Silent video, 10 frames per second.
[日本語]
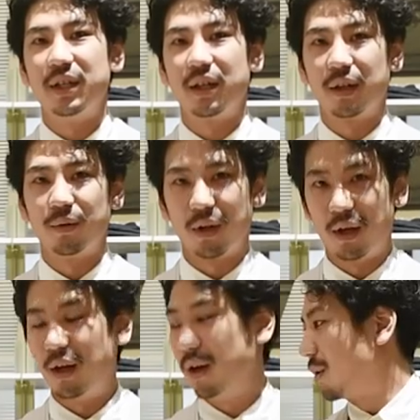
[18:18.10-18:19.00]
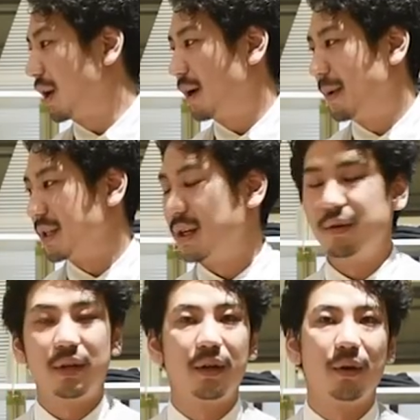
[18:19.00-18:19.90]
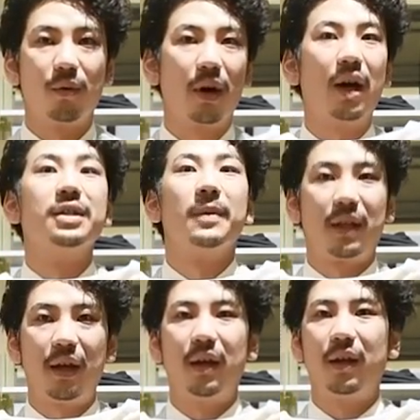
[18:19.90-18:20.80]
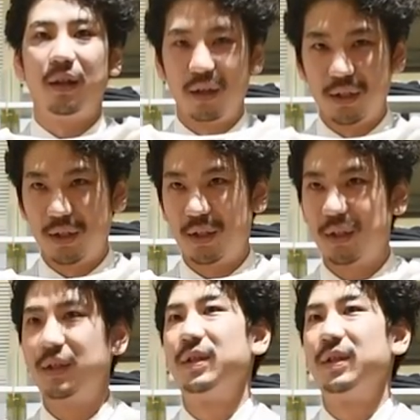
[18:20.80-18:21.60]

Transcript: してたのでこれがまあセールになるのは今回初めてです